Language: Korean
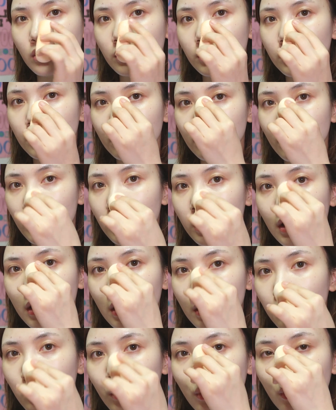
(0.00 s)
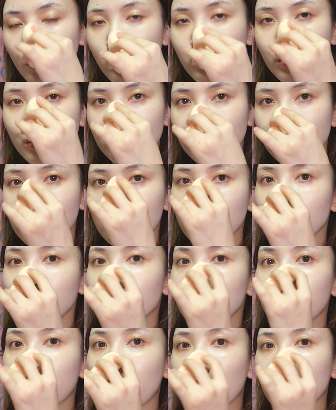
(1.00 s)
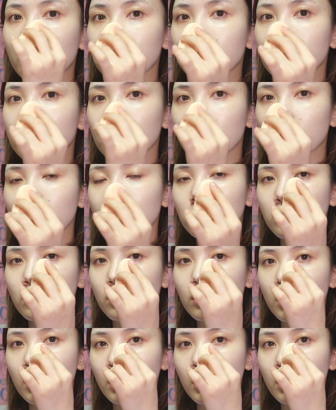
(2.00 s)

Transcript: 그리고 얘가 모공 요철 부분 바를 때도